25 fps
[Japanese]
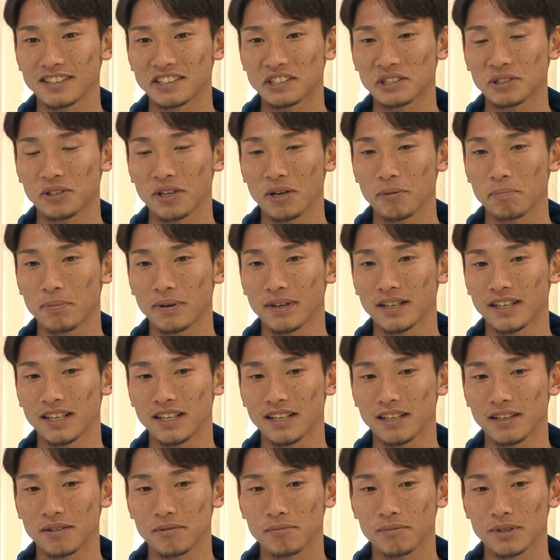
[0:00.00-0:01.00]
そのやっぱ
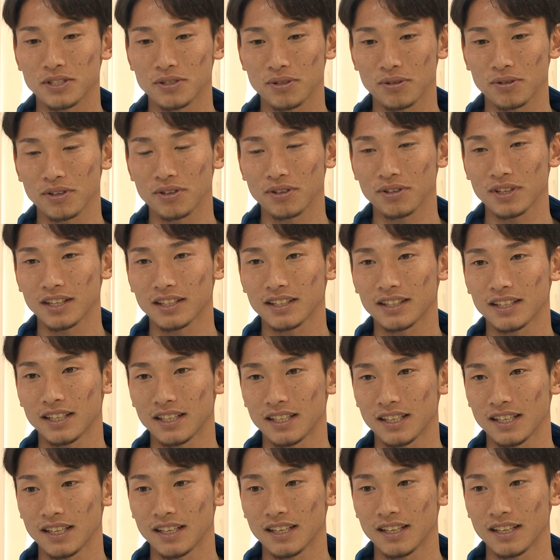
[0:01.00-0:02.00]
り、ま状況だった
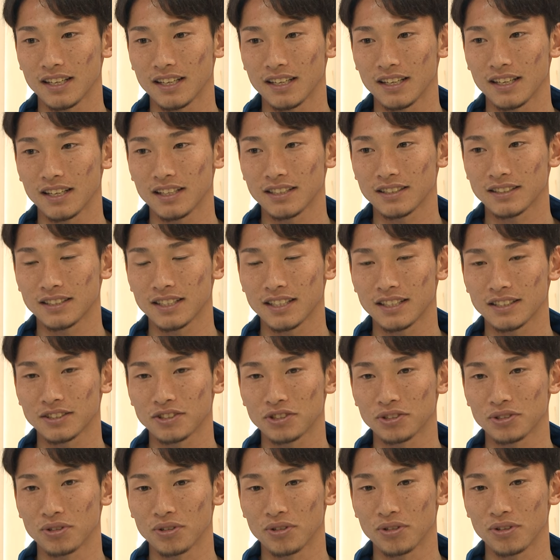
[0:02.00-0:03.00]
り選
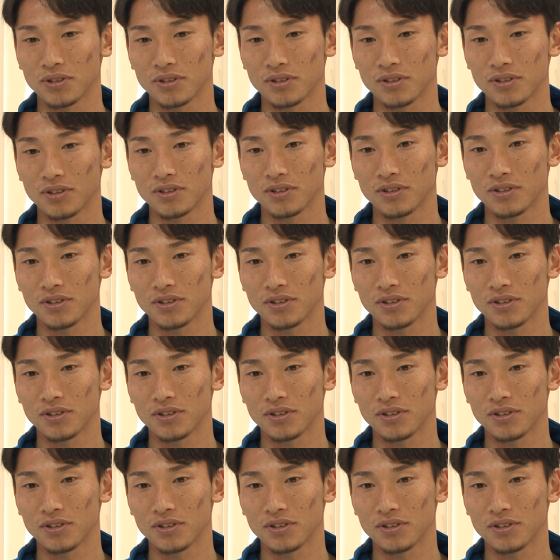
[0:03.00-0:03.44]
手の